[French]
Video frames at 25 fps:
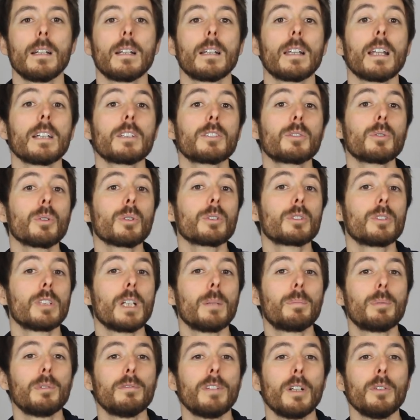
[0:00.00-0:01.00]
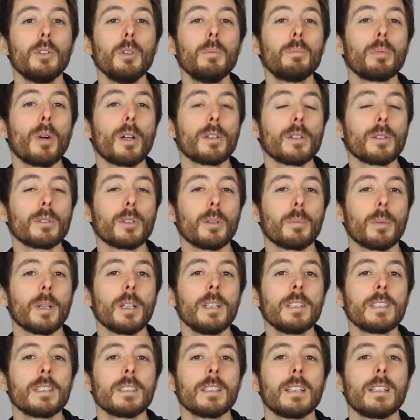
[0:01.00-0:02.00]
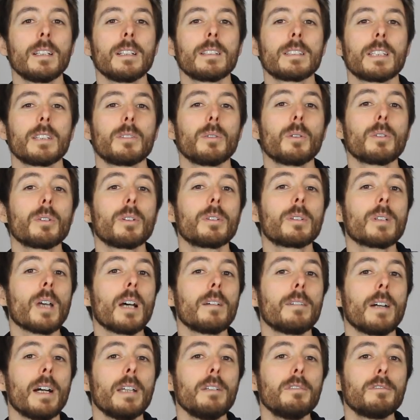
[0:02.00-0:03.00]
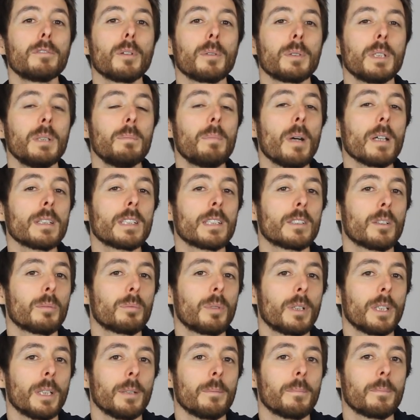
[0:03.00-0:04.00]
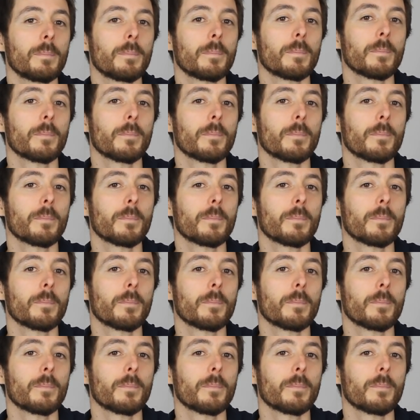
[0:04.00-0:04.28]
La source de la plus-value pour une entreprise, c'est donc le travail fourni par ses employés.